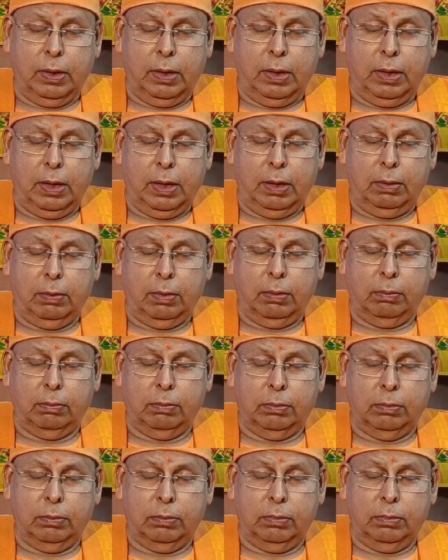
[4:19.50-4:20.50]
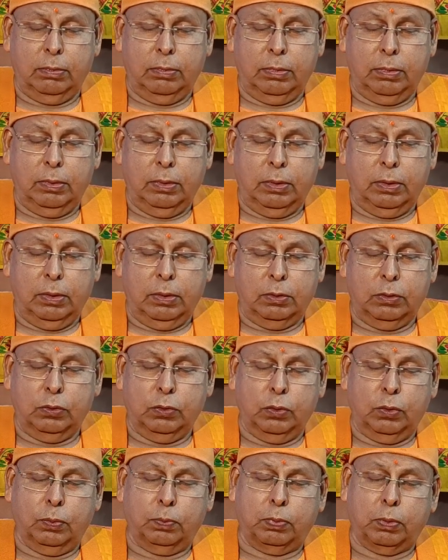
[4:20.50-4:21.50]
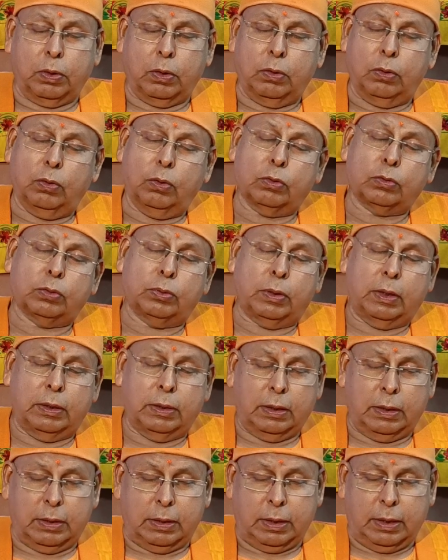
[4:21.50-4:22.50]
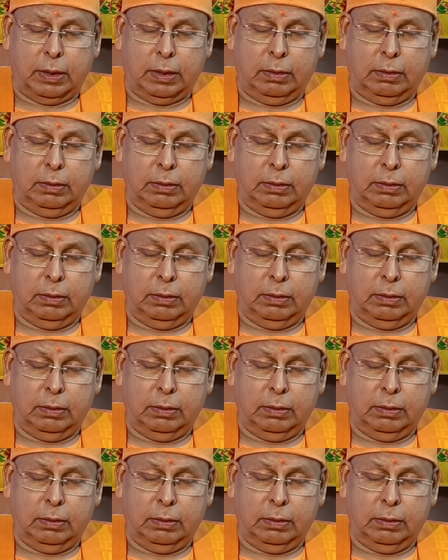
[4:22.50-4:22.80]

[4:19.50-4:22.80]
एवं जो परलोक सुना जाता है